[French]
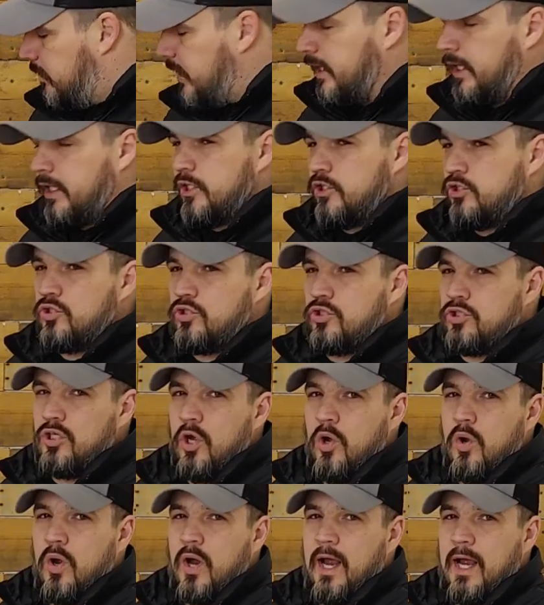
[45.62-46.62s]
Plaque
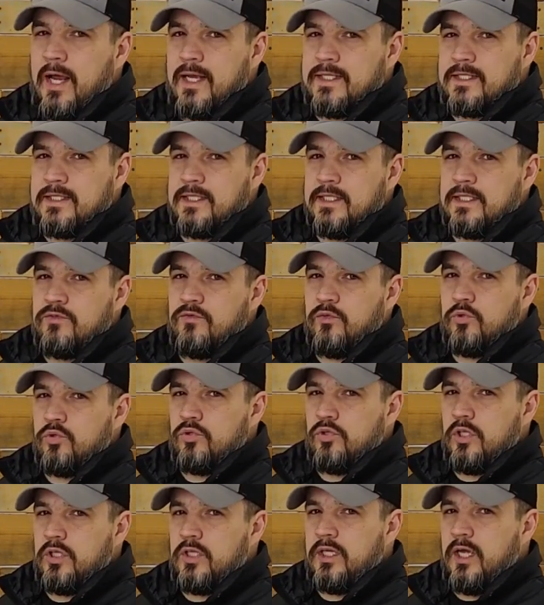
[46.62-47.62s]
induction à 6 va
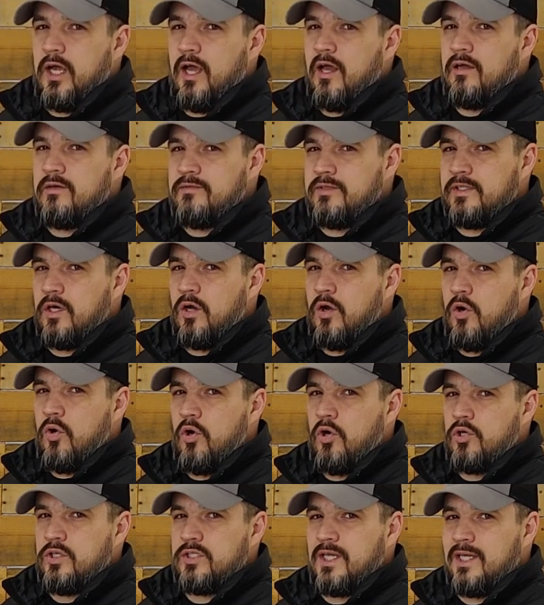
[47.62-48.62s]
nous donner
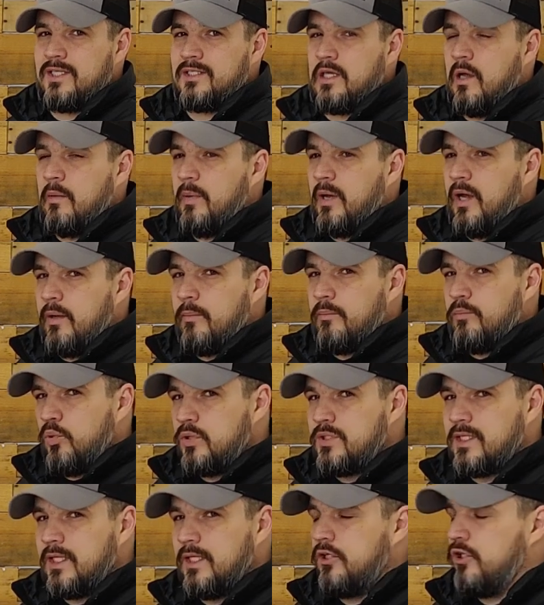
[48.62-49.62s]
environ un 100 Ah
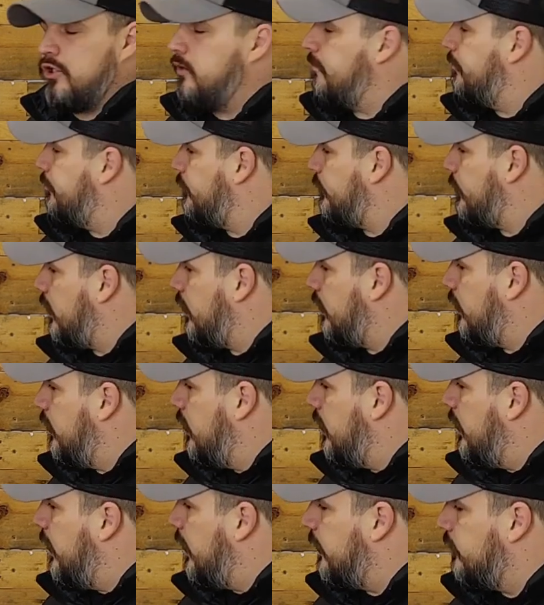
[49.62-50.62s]
pour celle-là.
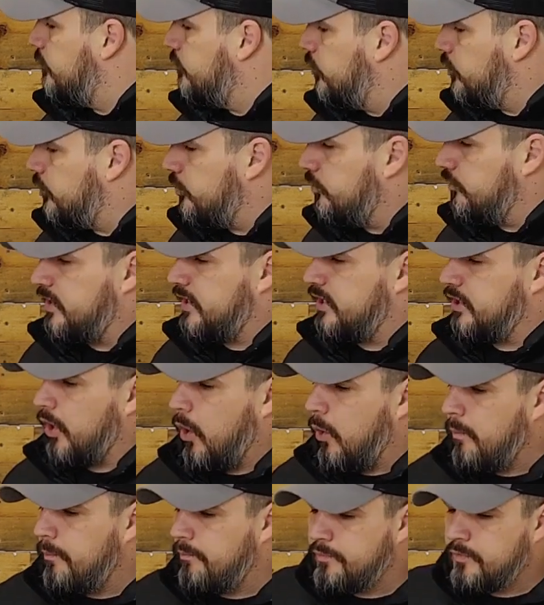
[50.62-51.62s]
Inverter
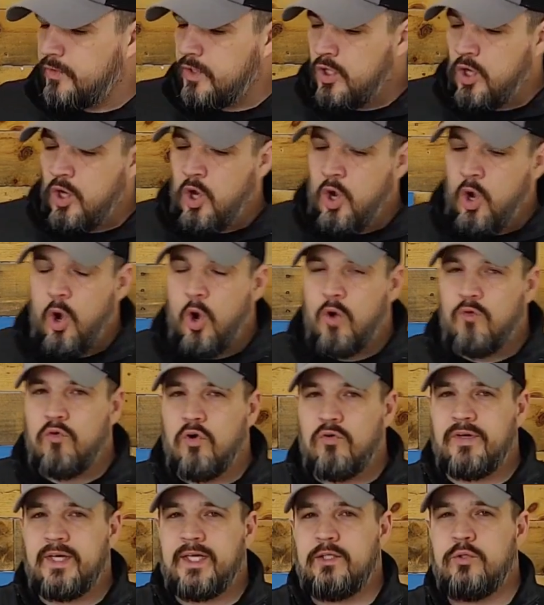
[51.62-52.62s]
Victron. On
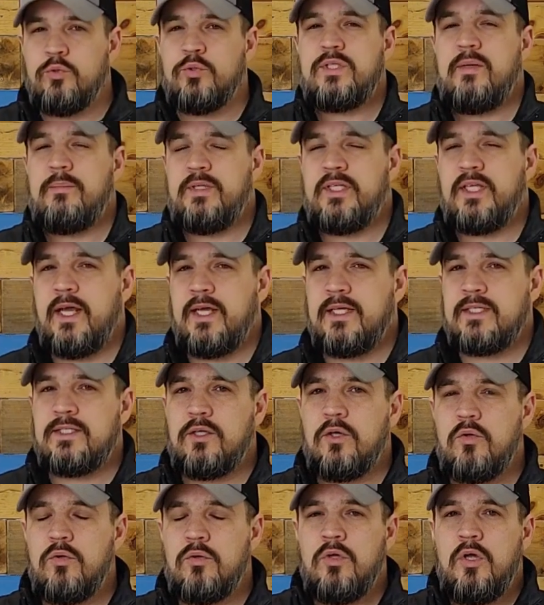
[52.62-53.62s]
va ouvrir les deux
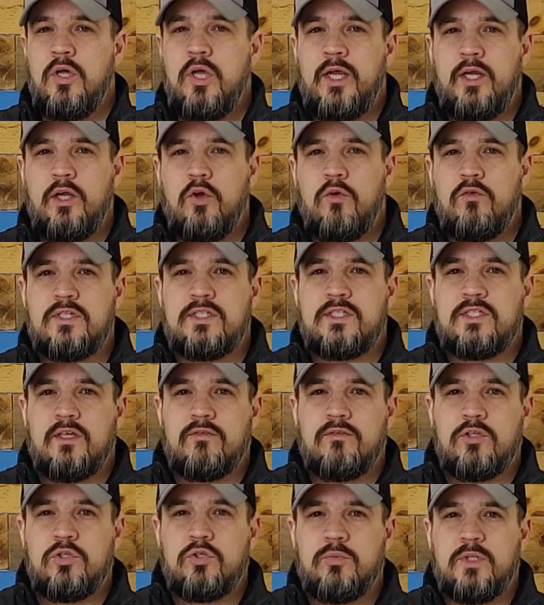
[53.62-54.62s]
applications et on va se
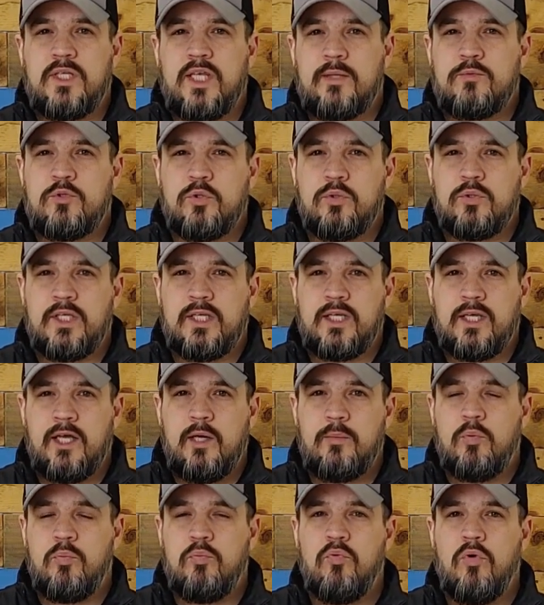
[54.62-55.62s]
servir d'une capture
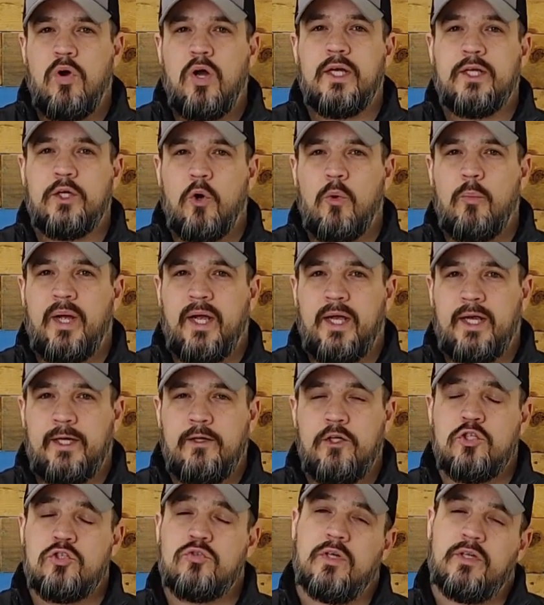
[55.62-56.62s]
d'écran pour pouvoir les
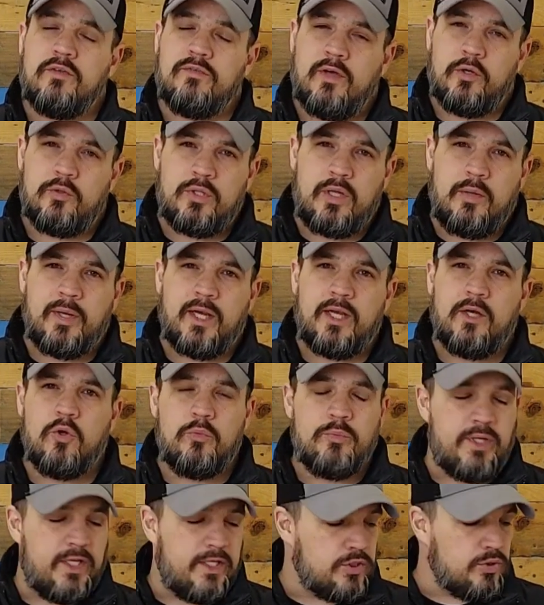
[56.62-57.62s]
comparer. Je vais les faire une après
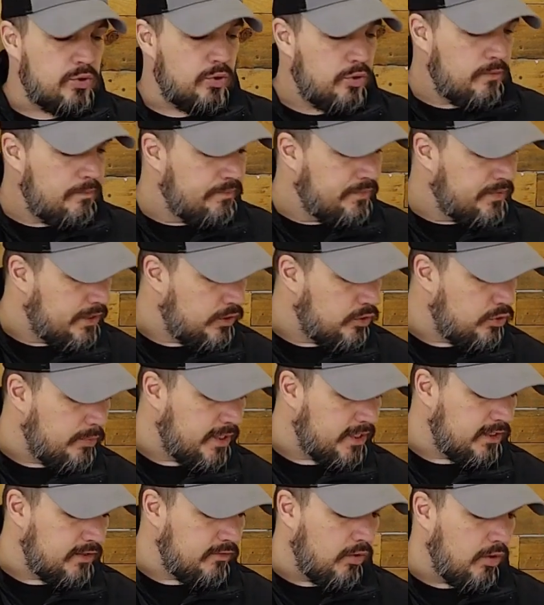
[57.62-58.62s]
l'autre, bien sûr. Les deux
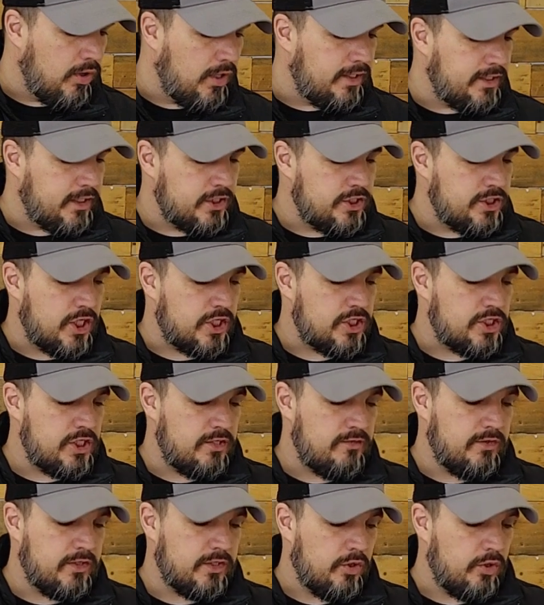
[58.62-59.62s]
batteries vont être
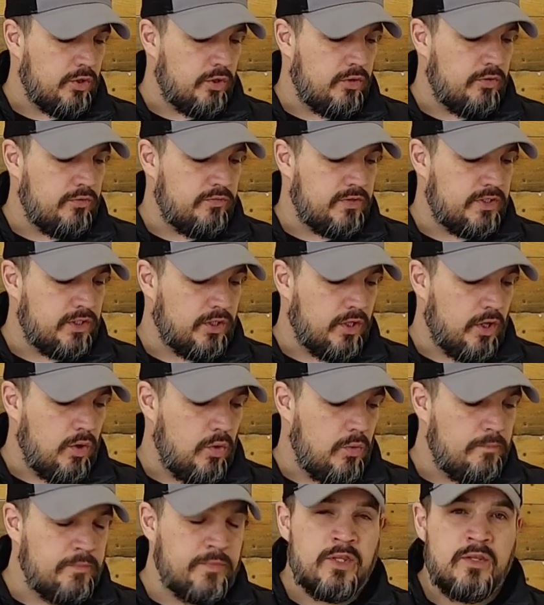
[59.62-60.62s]
rechargées avec un
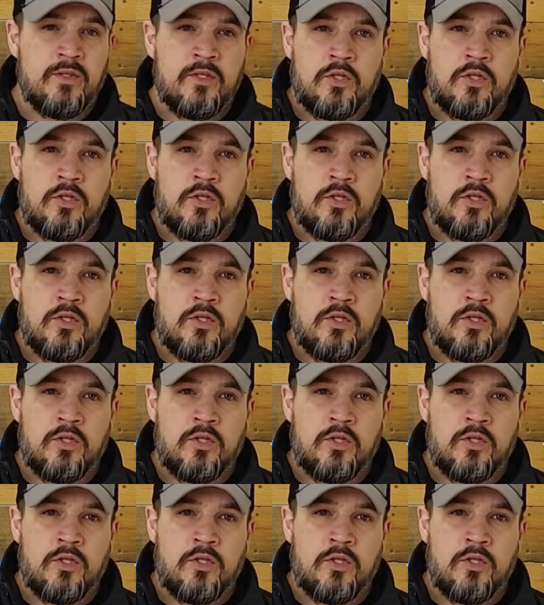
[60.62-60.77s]
Victron